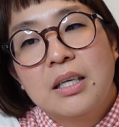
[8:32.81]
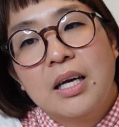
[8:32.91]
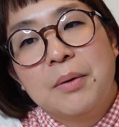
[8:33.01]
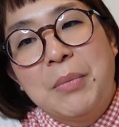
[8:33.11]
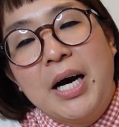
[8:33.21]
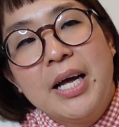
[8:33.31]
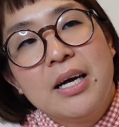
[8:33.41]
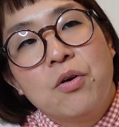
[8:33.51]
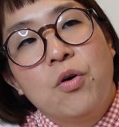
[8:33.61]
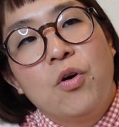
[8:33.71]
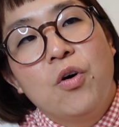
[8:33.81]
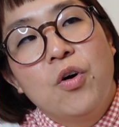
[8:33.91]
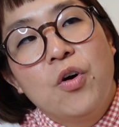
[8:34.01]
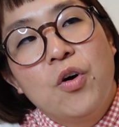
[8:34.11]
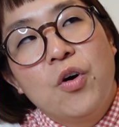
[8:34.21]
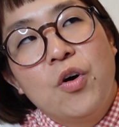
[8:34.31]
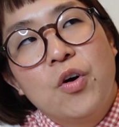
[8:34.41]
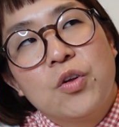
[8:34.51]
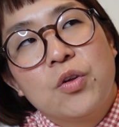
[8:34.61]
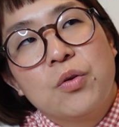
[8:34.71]
で、まあ、肺がこ
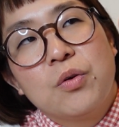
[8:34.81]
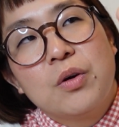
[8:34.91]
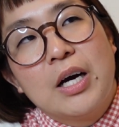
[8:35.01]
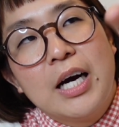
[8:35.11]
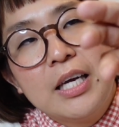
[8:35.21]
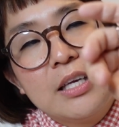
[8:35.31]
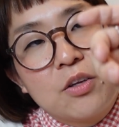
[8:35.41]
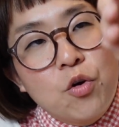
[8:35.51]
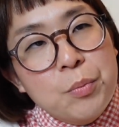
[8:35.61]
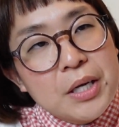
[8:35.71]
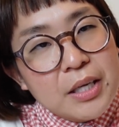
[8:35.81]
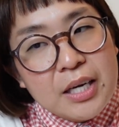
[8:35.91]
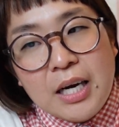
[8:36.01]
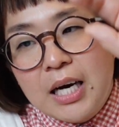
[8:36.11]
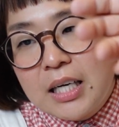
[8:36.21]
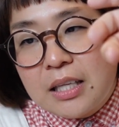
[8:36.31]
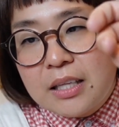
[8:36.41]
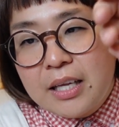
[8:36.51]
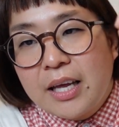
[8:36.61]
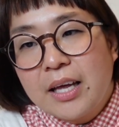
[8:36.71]
う、入って透明体があっ
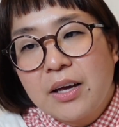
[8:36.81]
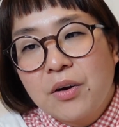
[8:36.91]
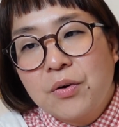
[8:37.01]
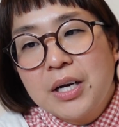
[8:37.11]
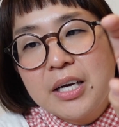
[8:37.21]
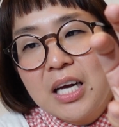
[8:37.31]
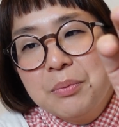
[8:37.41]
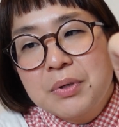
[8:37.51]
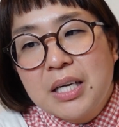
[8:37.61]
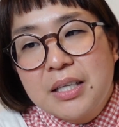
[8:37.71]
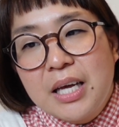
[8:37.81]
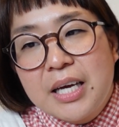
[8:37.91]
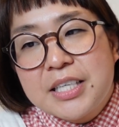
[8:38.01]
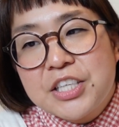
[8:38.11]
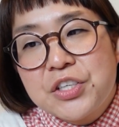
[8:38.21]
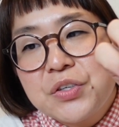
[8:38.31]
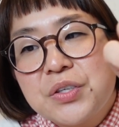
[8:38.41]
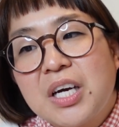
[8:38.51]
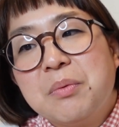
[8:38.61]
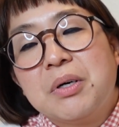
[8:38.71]
て、これが破れて子宮
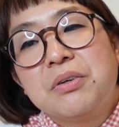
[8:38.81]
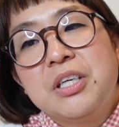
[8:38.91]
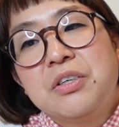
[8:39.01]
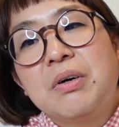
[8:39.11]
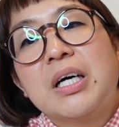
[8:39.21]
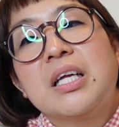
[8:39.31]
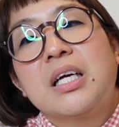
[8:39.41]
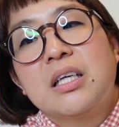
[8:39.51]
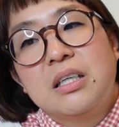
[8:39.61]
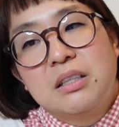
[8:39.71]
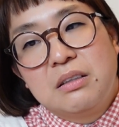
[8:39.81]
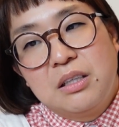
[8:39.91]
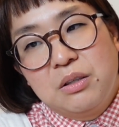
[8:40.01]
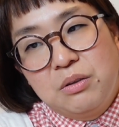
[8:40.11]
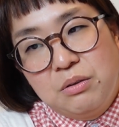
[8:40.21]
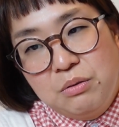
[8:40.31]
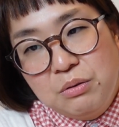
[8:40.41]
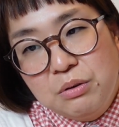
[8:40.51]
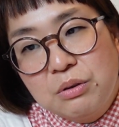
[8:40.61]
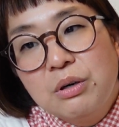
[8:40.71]
内膜に行くわけなんですけ
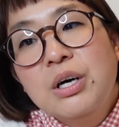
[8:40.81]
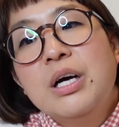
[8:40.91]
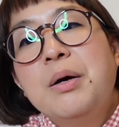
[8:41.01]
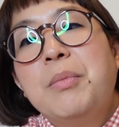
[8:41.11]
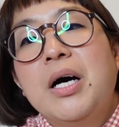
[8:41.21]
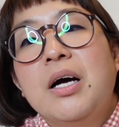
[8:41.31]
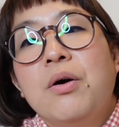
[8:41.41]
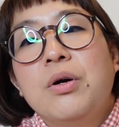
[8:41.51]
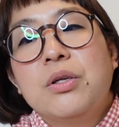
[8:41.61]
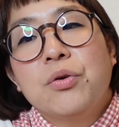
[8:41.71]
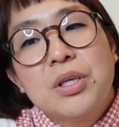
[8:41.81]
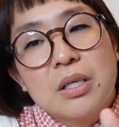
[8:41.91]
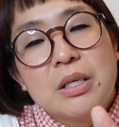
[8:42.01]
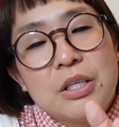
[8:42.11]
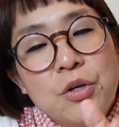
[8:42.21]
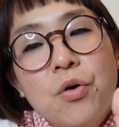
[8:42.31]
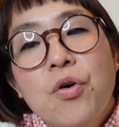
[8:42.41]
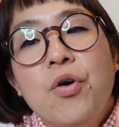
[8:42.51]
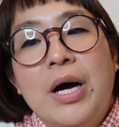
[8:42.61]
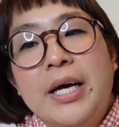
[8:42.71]
ど、まあ、と、良
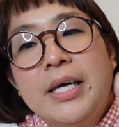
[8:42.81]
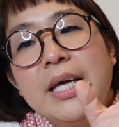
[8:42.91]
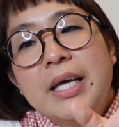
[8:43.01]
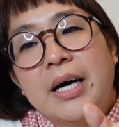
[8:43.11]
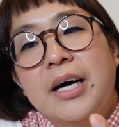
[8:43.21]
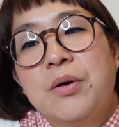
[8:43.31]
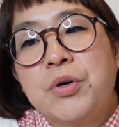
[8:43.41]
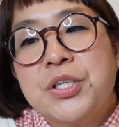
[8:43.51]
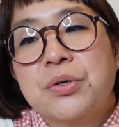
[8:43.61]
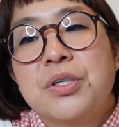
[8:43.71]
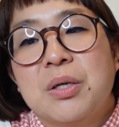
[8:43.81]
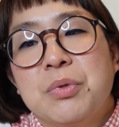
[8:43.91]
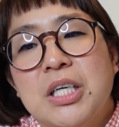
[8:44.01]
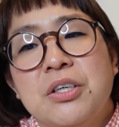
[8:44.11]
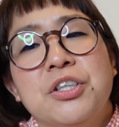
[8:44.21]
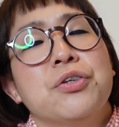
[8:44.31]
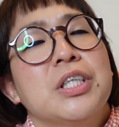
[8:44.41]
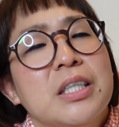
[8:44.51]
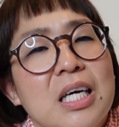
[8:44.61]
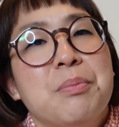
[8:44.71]
好肺、いい肺を移植しても着床
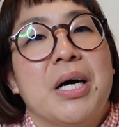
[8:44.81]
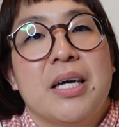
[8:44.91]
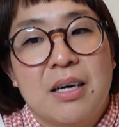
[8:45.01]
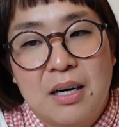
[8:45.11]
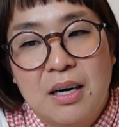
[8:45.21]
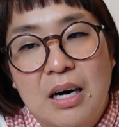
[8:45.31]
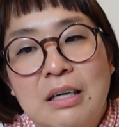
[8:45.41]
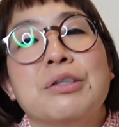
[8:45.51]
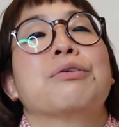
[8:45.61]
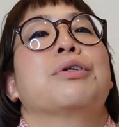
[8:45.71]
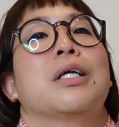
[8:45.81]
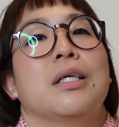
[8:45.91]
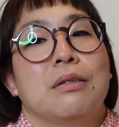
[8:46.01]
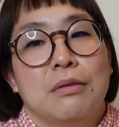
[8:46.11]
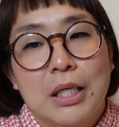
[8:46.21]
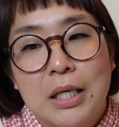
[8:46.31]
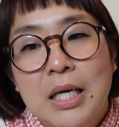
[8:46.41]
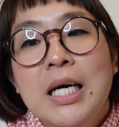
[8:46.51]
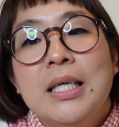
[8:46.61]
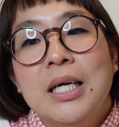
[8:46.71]
しない場合があるそうなんですよね。
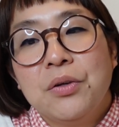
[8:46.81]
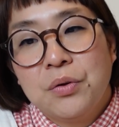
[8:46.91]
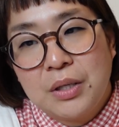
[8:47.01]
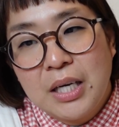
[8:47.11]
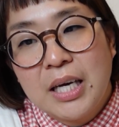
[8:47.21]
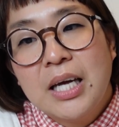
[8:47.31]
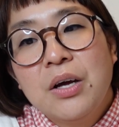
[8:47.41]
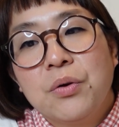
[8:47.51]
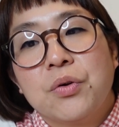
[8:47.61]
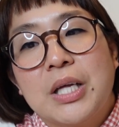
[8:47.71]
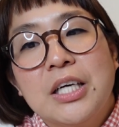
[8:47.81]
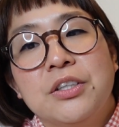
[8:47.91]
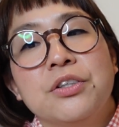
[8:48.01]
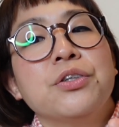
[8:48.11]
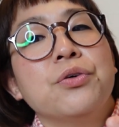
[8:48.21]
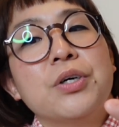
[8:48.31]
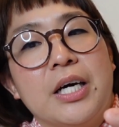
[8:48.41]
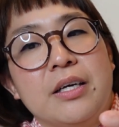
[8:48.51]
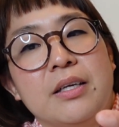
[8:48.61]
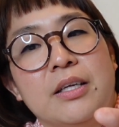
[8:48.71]
なので、この脱出障
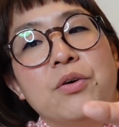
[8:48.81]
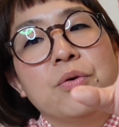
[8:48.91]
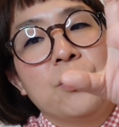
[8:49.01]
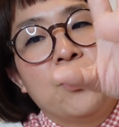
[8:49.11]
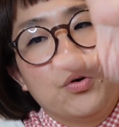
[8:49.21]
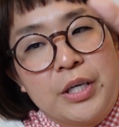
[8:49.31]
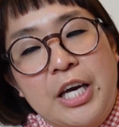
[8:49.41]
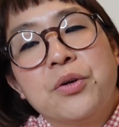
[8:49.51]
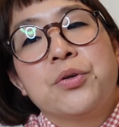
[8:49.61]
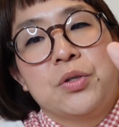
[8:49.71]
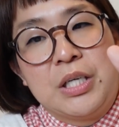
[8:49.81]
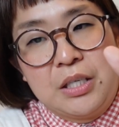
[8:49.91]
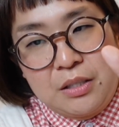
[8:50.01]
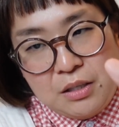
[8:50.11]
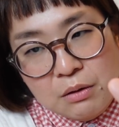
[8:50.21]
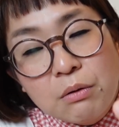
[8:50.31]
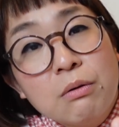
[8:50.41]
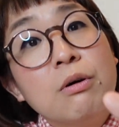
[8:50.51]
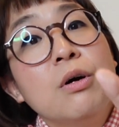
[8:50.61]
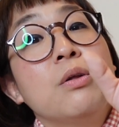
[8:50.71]
害っていうこの原因の一つなんですけど、
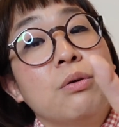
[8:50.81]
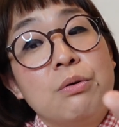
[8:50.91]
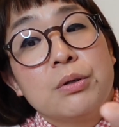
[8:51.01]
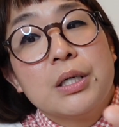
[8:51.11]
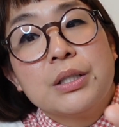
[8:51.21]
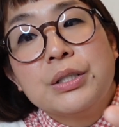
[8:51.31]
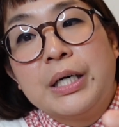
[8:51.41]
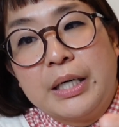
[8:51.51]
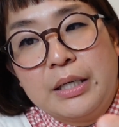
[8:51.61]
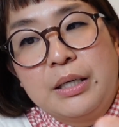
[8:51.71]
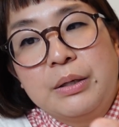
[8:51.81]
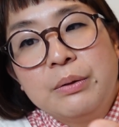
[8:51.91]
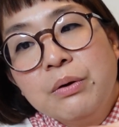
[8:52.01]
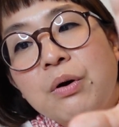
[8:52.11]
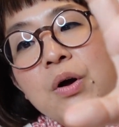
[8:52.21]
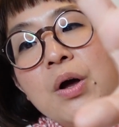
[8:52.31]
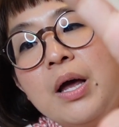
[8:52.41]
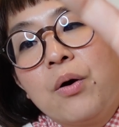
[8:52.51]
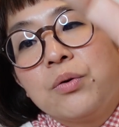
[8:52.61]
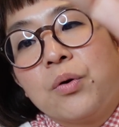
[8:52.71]
凍結肺の
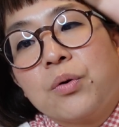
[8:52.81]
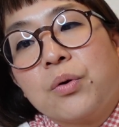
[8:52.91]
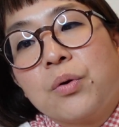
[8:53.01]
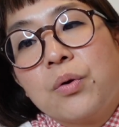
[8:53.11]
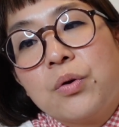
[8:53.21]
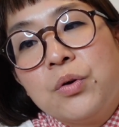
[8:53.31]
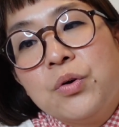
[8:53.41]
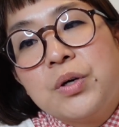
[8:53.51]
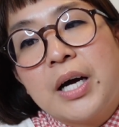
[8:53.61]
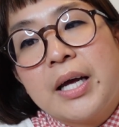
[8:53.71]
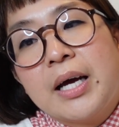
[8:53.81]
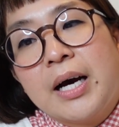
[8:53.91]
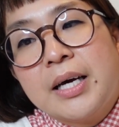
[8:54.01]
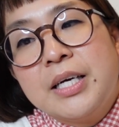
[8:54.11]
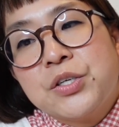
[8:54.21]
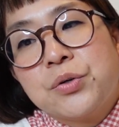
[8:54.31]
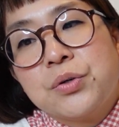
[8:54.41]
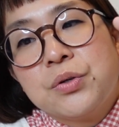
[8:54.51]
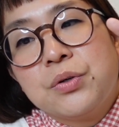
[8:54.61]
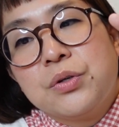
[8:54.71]
この誘拐肺移
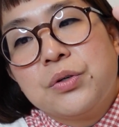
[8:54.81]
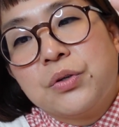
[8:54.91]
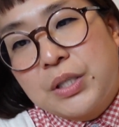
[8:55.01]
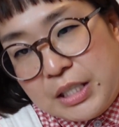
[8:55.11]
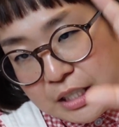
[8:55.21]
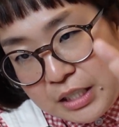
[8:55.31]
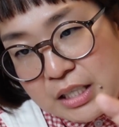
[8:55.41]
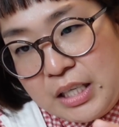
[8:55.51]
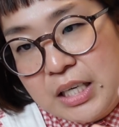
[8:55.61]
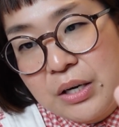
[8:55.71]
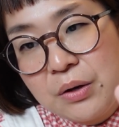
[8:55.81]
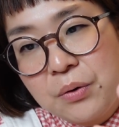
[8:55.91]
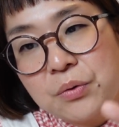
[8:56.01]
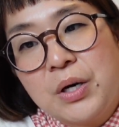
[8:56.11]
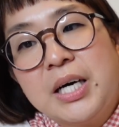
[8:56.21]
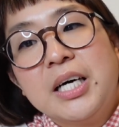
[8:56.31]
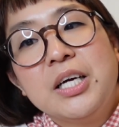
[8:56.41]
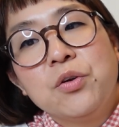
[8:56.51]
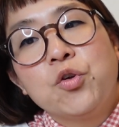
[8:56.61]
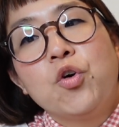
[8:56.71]
植の際に、この
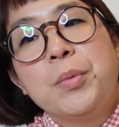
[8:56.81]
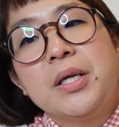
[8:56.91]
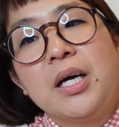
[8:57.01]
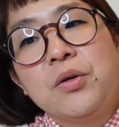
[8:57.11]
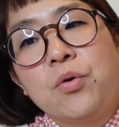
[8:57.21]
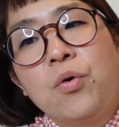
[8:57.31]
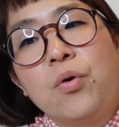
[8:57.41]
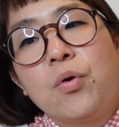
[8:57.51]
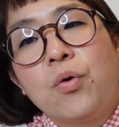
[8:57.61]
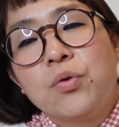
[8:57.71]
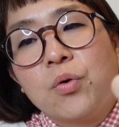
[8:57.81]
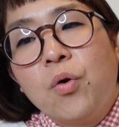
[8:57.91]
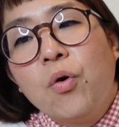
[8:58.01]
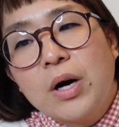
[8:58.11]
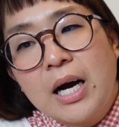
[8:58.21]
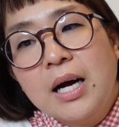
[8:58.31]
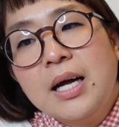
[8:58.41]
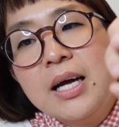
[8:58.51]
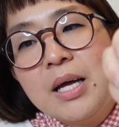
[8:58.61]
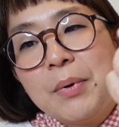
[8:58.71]
肺の透明体のここの効果、
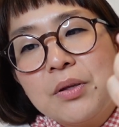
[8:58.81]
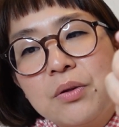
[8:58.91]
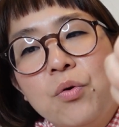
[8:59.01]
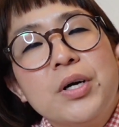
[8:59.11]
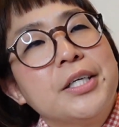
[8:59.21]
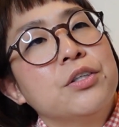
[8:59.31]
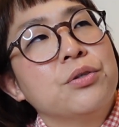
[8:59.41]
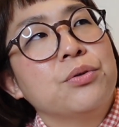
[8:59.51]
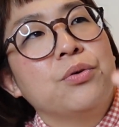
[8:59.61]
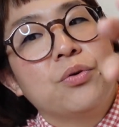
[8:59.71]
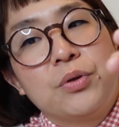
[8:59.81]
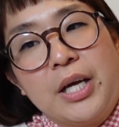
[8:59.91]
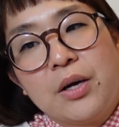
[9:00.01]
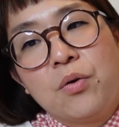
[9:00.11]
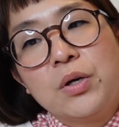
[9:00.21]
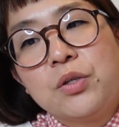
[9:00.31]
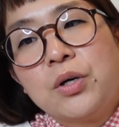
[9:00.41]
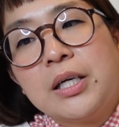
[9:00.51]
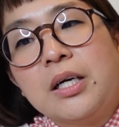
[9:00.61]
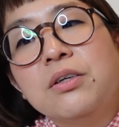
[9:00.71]
やっぱ凍結することで、ここはちょっ
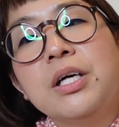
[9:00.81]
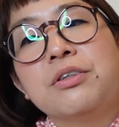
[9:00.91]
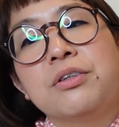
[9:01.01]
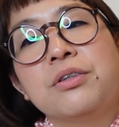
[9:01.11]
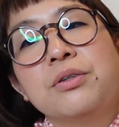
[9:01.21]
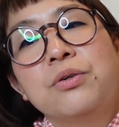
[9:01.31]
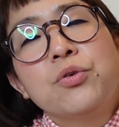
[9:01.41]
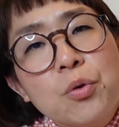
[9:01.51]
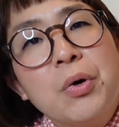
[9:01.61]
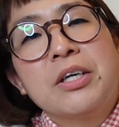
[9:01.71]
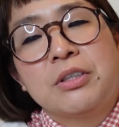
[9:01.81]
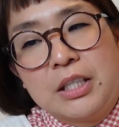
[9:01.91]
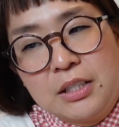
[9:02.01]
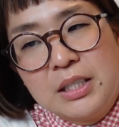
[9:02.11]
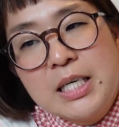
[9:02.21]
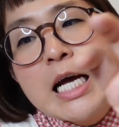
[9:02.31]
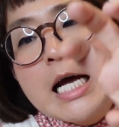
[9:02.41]
と硬くなることもあるらしい。